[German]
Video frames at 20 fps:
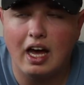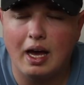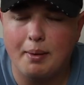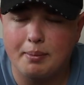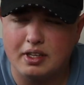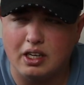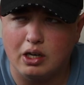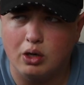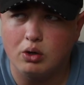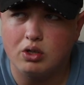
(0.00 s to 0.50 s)

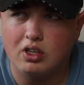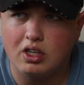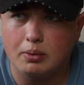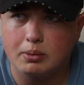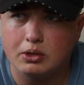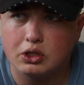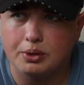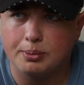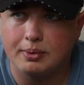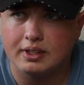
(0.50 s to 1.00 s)
Habe ich auch,
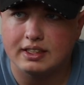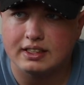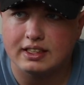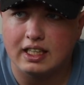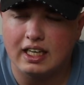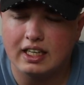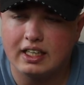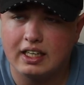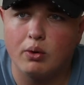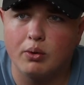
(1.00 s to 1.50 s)
glaube ich, schon mal
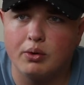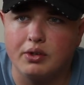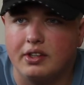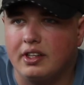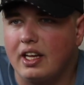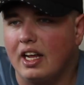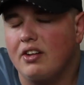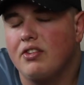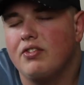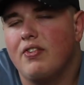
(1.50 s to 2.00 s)
gesagt.
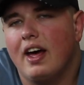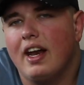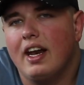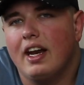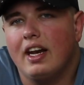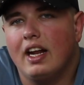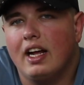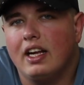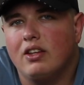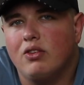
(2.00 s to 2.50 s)
Und das war
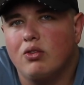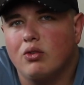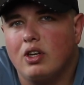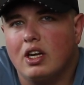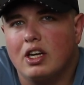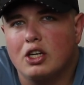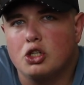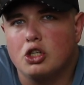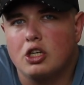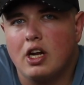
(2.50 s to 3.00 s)
dann halt so
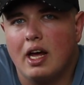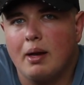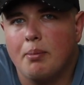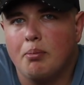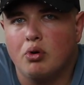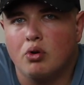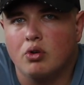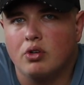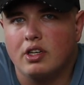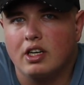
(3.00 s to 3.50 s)
der
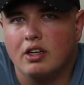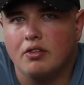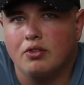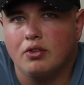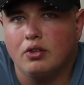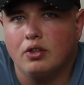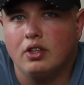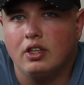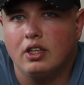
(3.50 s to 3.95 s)
Startpunkt dafür.